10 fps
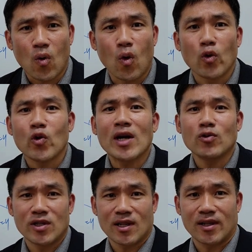공유할 수
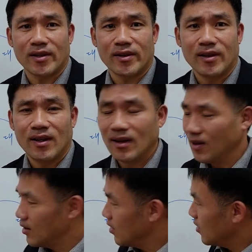있잖아요.
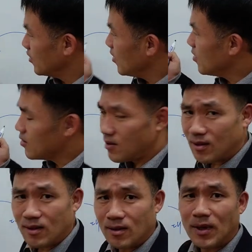근데 일기
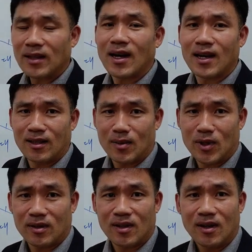쓰기만 하게
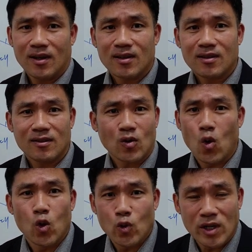되면 그런
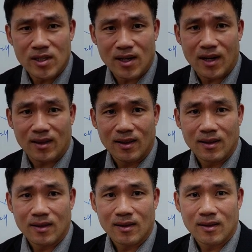공유의 시간,
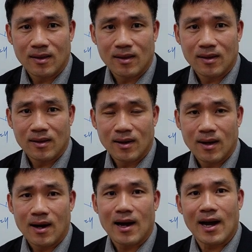
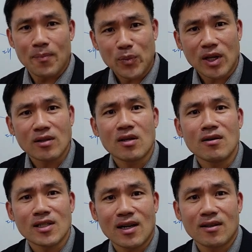함께
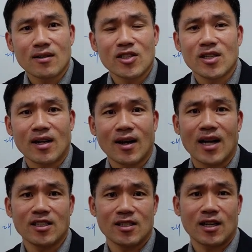성장하는 그런 시간을
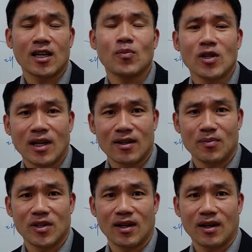가지기가 힘들다는
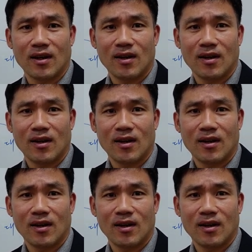겁니다.